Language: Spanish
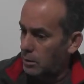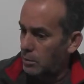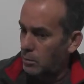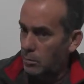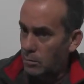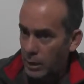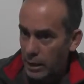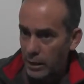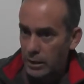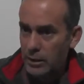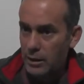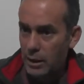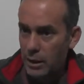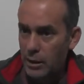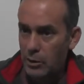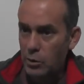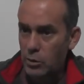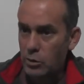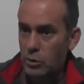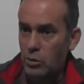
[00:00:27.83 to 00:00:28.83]
martes a
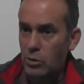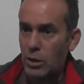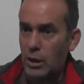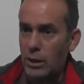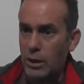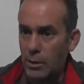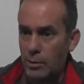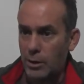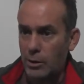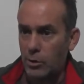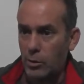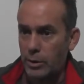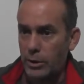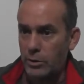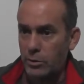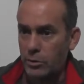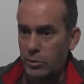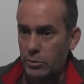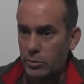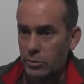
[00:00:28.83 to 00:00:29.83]
la noche, con la Cámara de
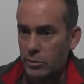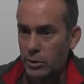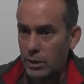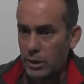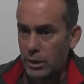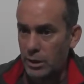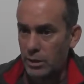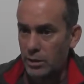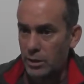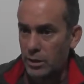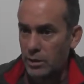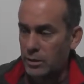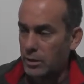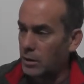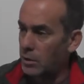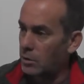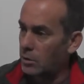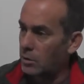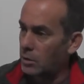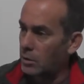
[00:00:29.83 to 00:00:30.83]
Comercio acá en
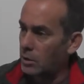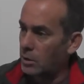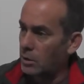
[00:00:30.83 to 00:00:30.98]
Chilecito,